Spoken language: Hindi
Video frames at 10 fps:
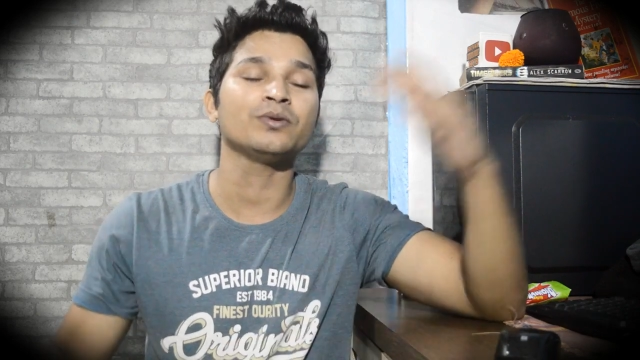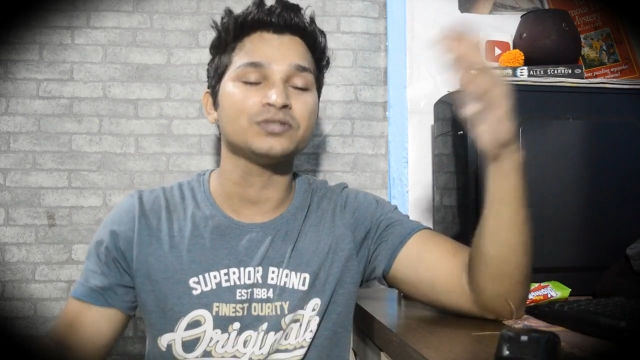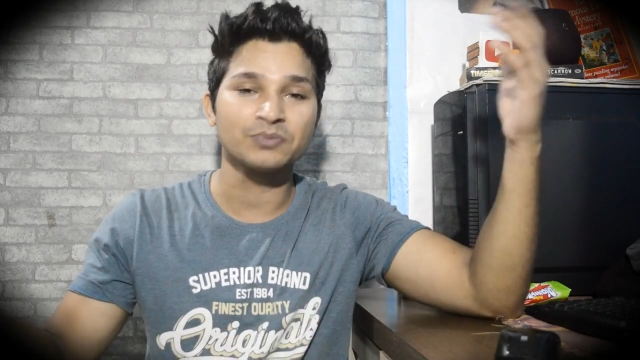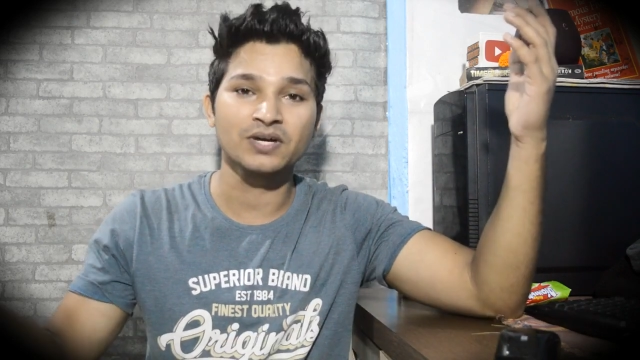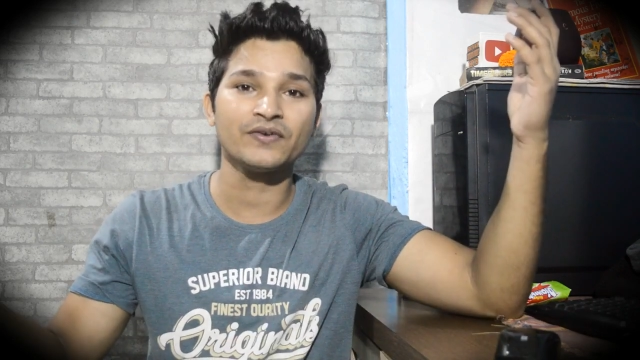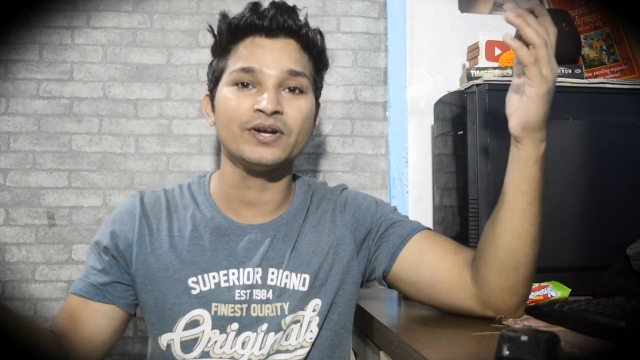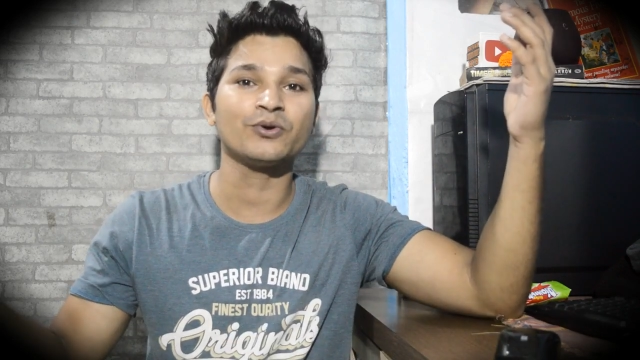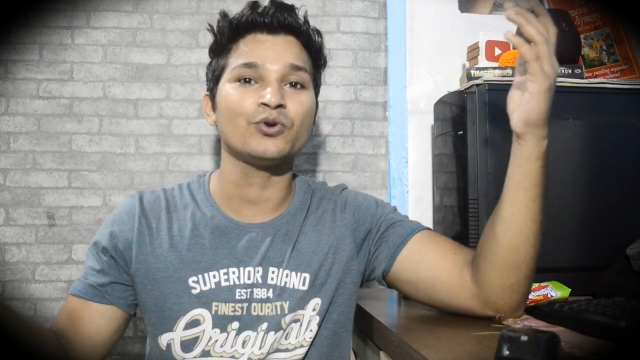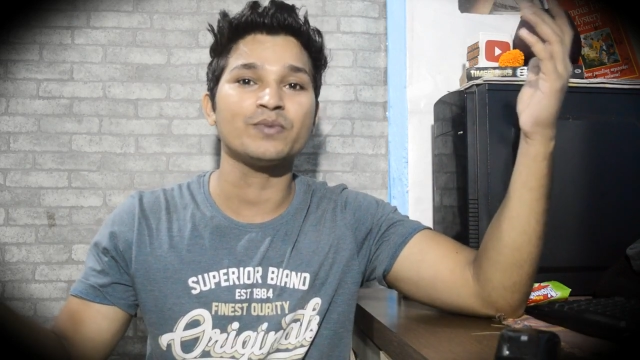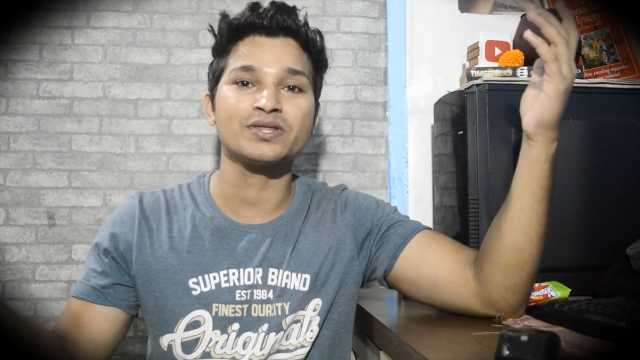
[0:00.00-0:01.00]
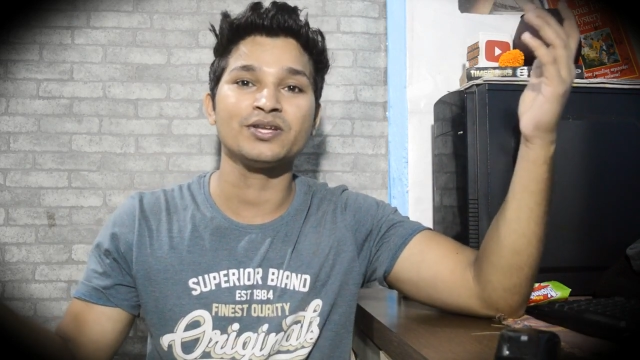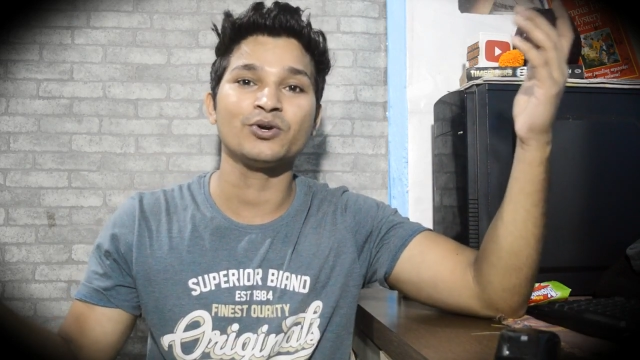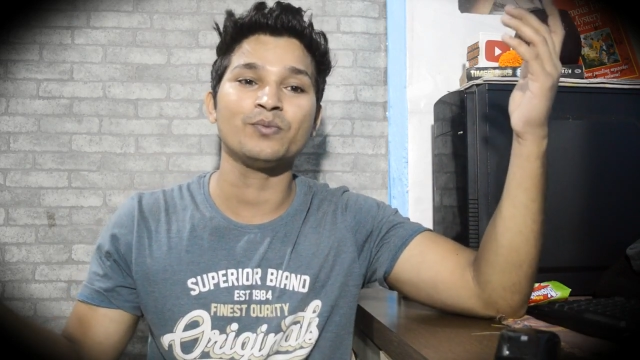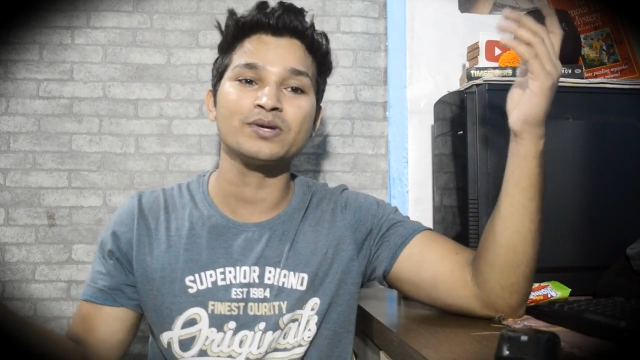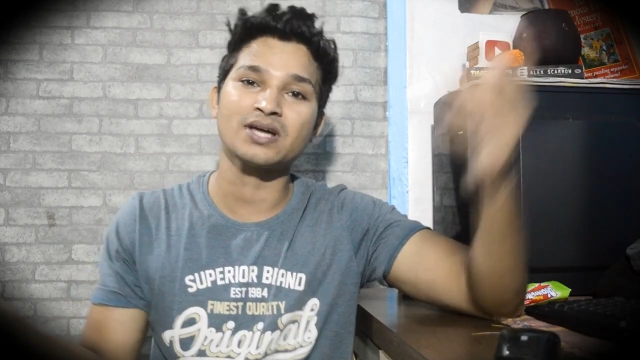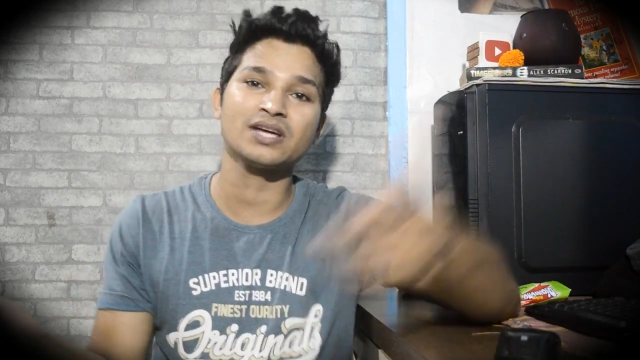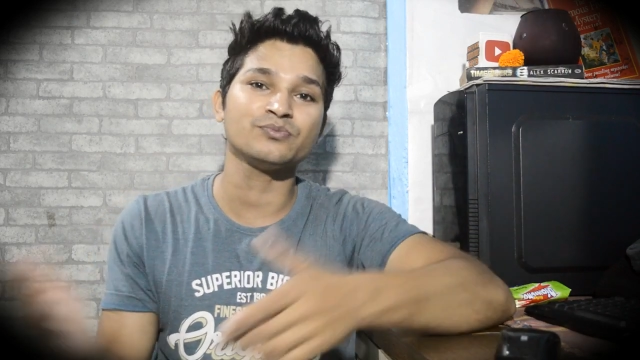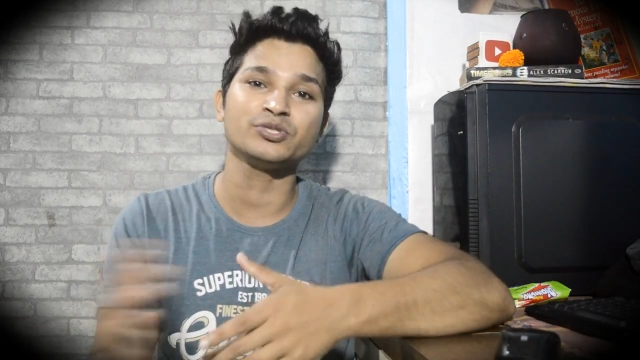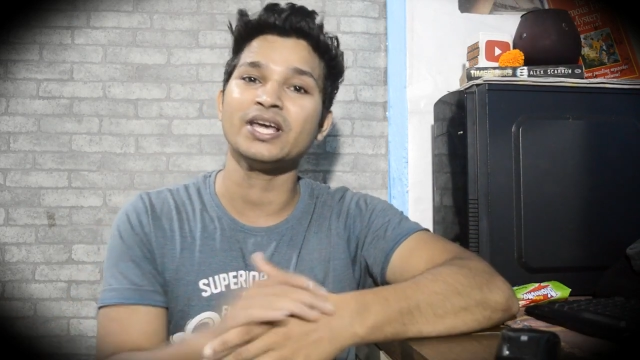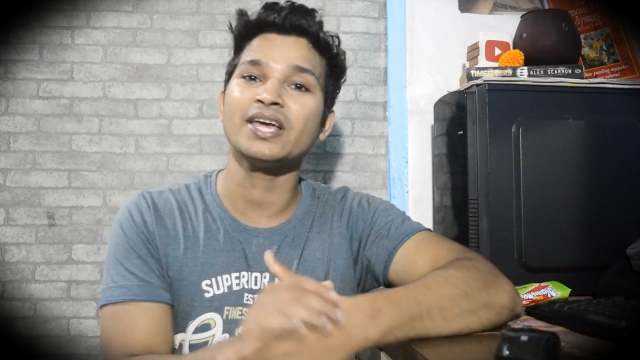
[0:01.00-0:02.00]
जब तक वेट करो मस्ती करो बस आज
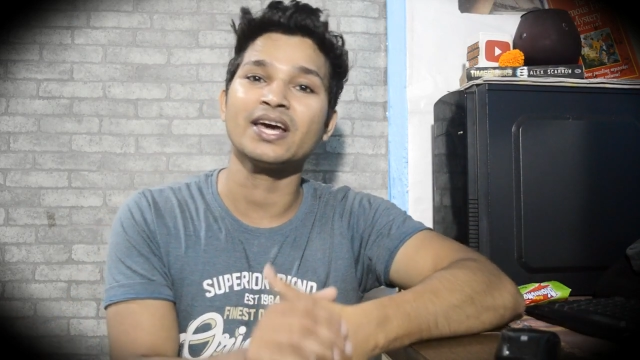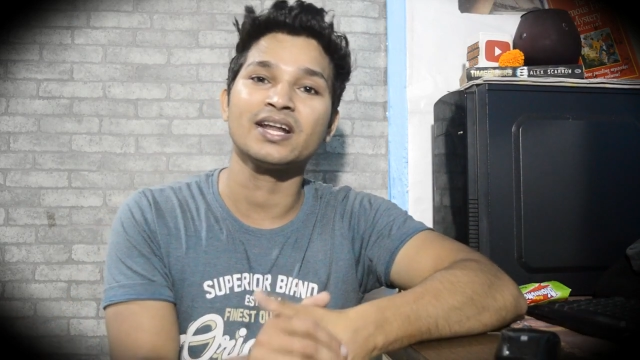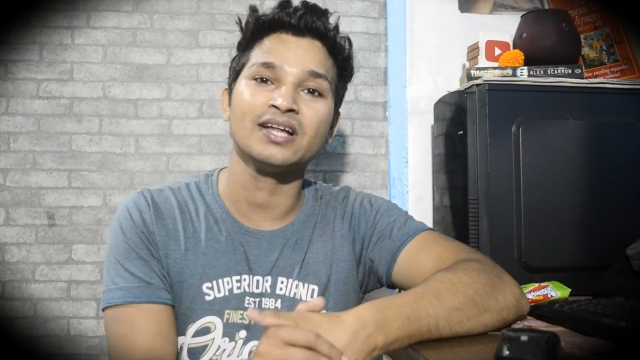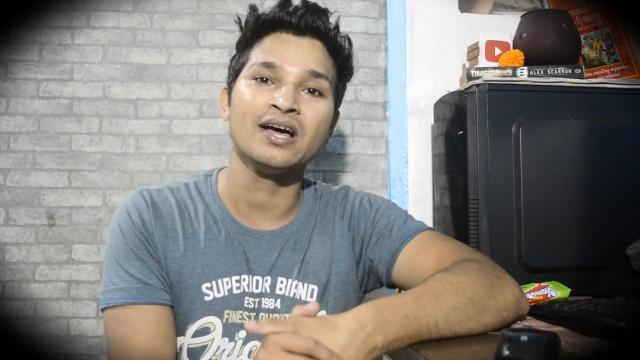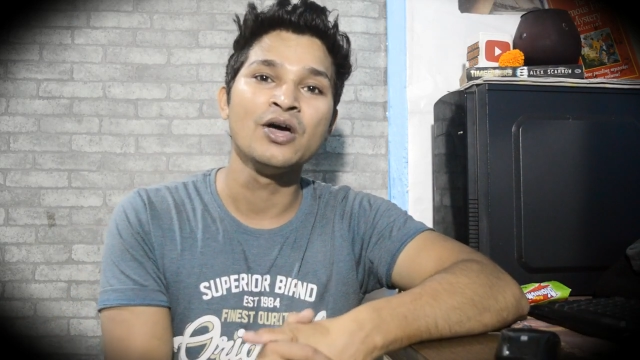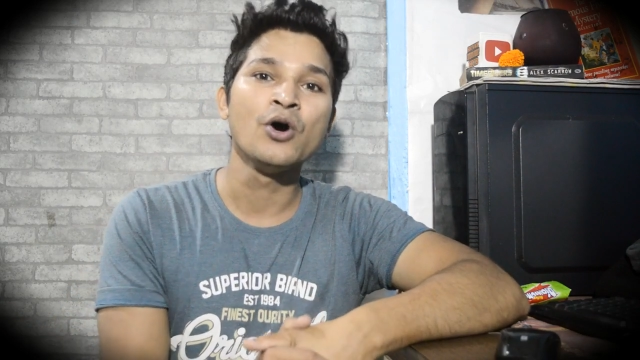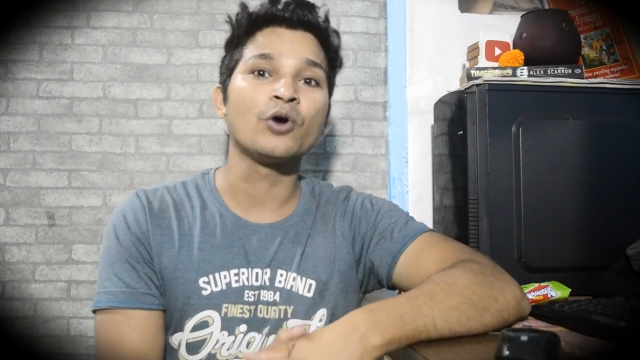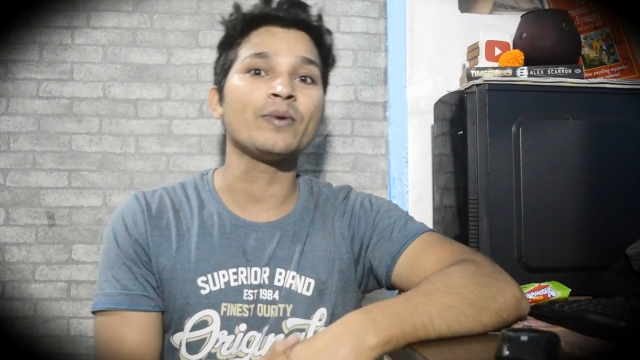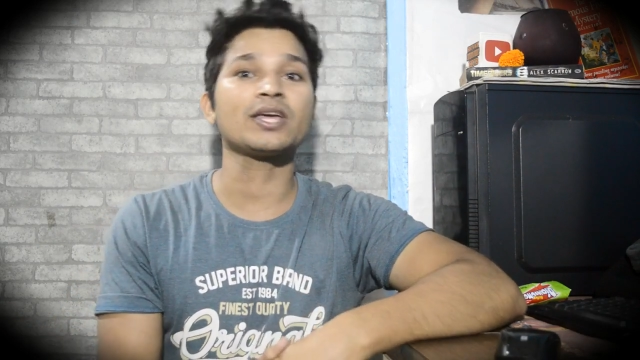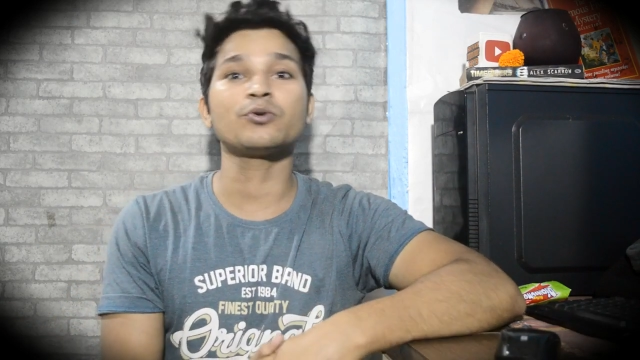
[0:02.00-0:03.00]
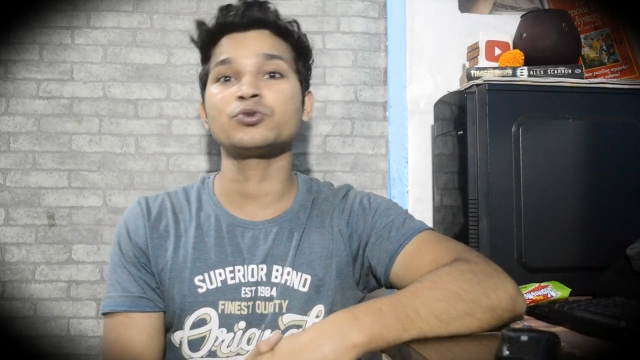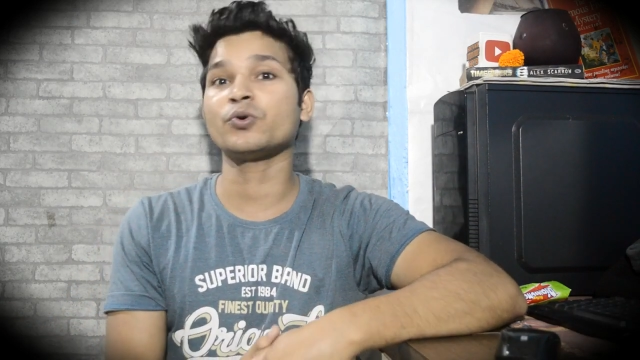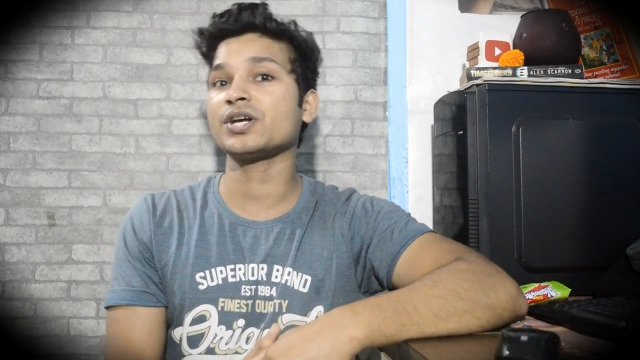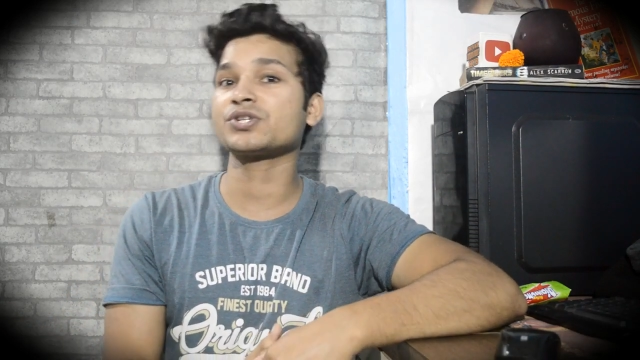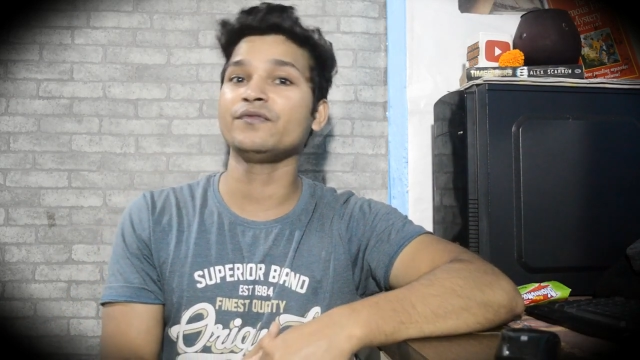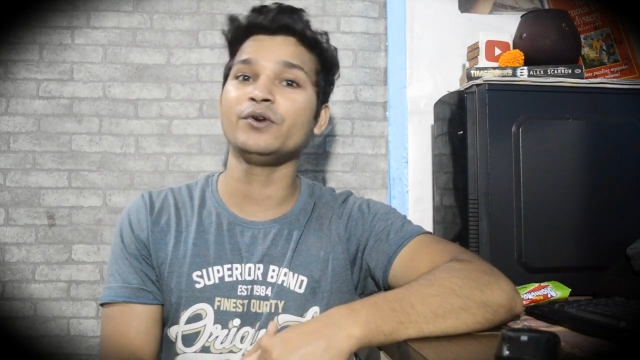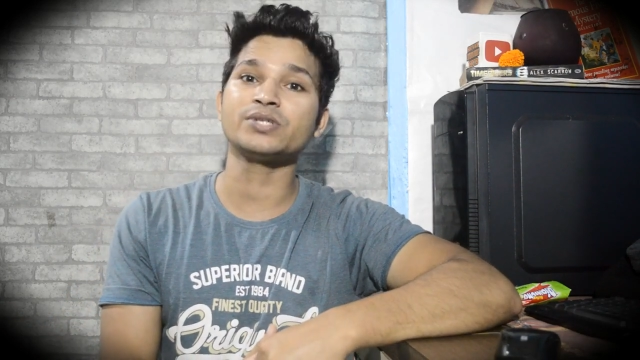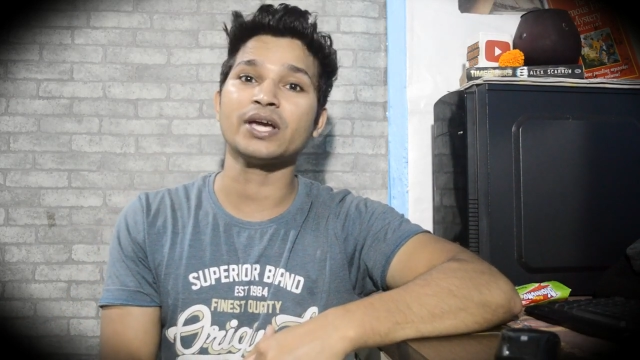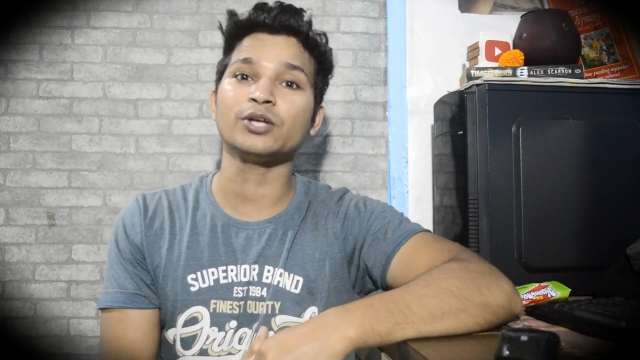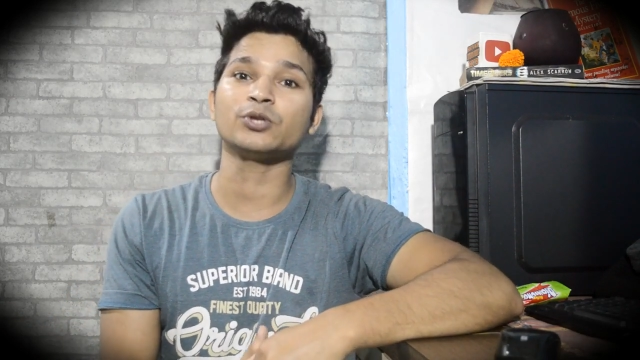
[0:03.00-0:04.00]
मुझे यही कहना था और बाकी कुछ और रिएक्शन वीडियो
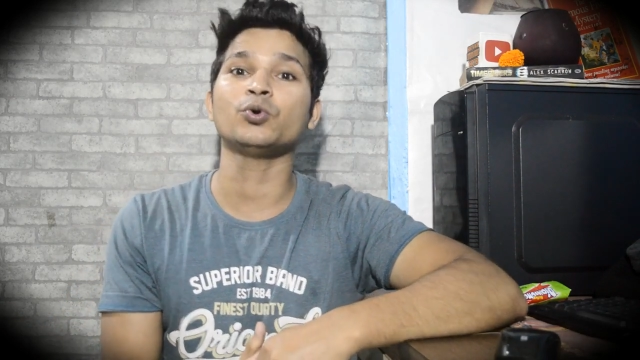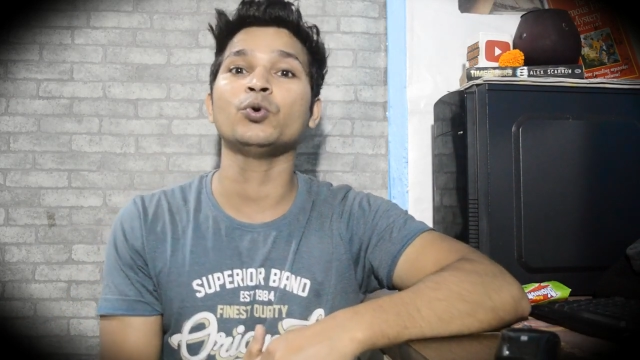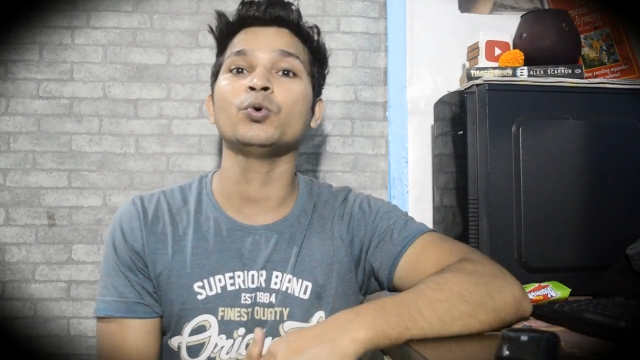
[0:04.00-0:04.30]
चाहिए तो